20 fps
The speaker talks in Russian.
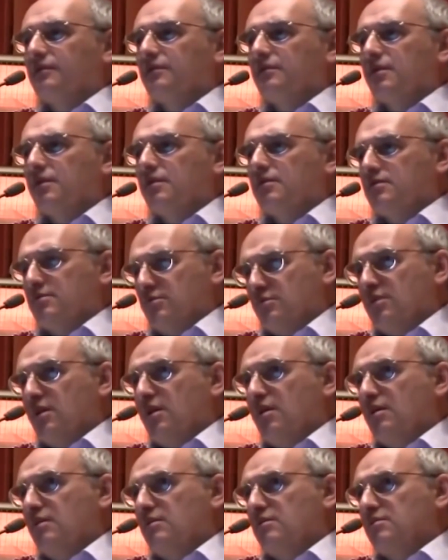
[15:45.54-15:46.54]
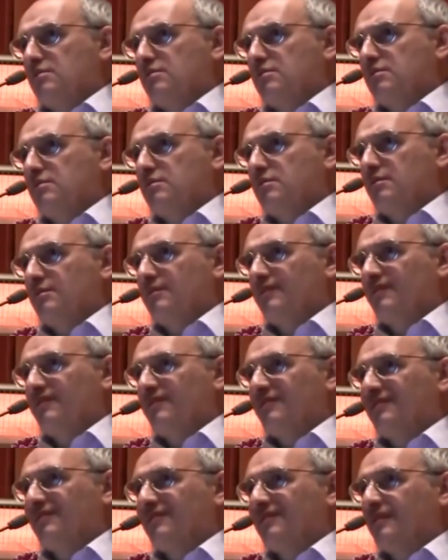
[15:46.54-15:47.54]
Он говорит, ну да.
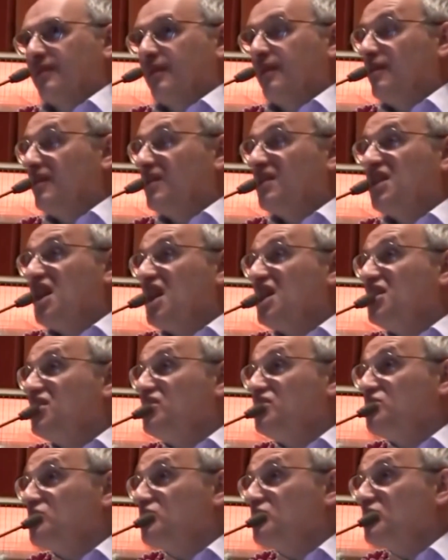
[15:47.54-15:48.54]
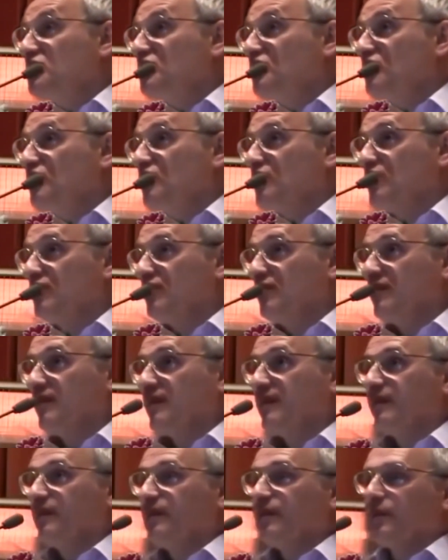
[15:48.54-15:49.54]
И говорит, я не чувствую.
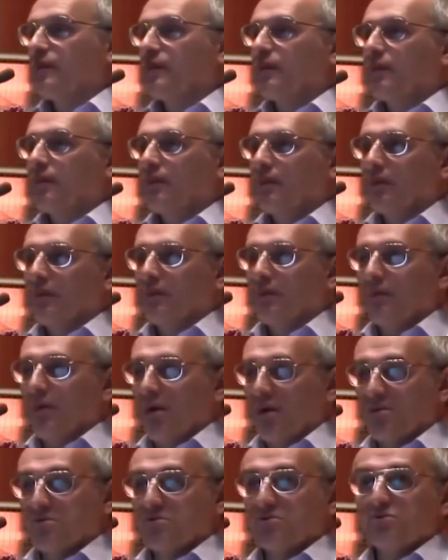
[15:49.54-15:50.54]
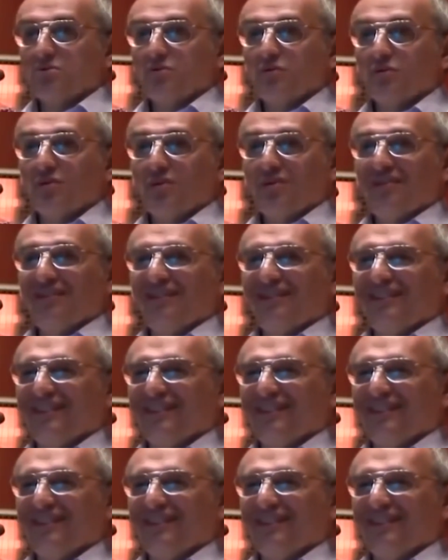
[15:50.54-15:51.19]
А я чувствую.